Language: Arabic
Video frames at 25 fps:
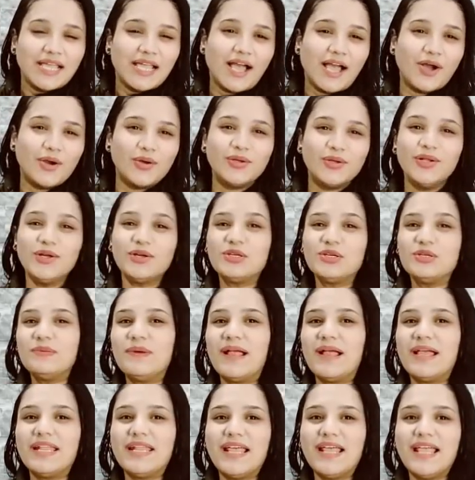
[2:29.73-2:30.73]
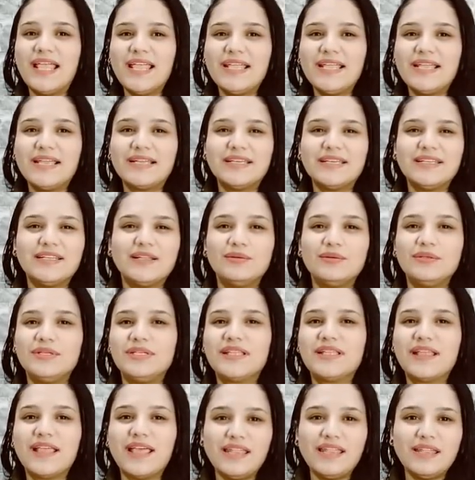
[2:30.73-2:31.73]
هقول لكم على حاجه كده
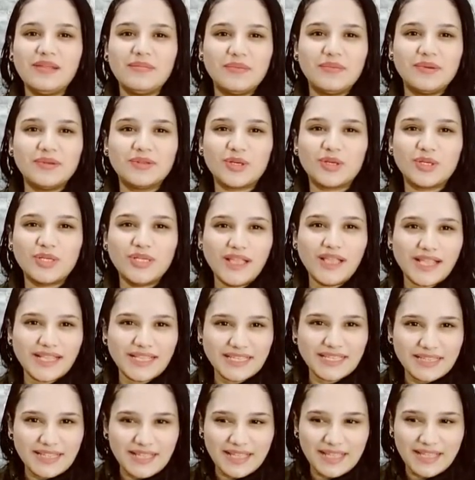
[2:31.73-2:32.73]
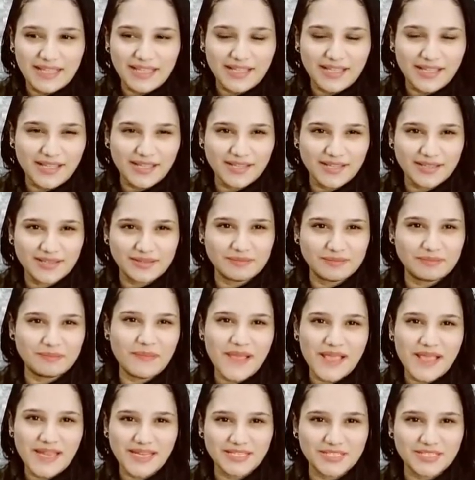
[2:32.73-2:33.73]
ونتكلم بطريقه كده
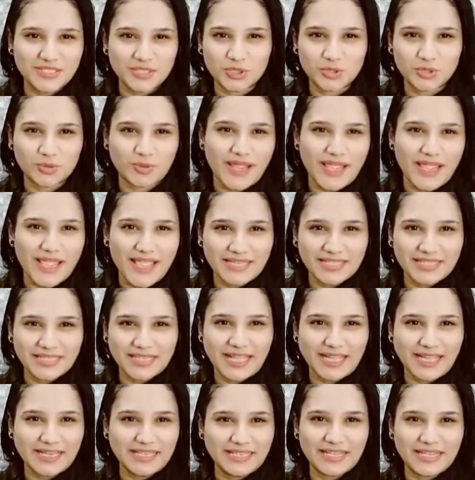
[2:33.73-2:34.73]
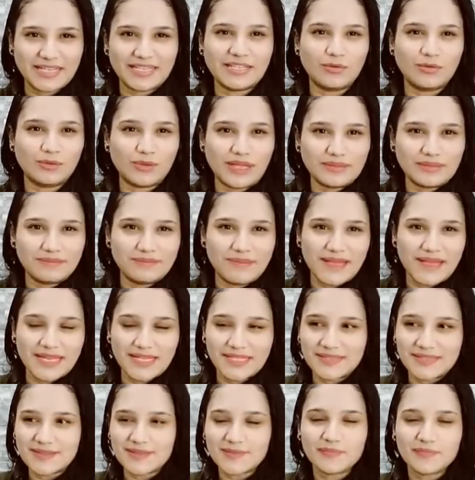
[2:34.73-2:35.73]
بلدي شويه يعني خلينا كده ولاد
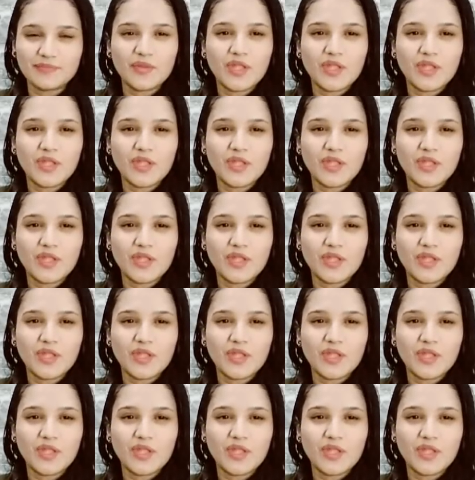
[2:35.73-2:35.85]
بلد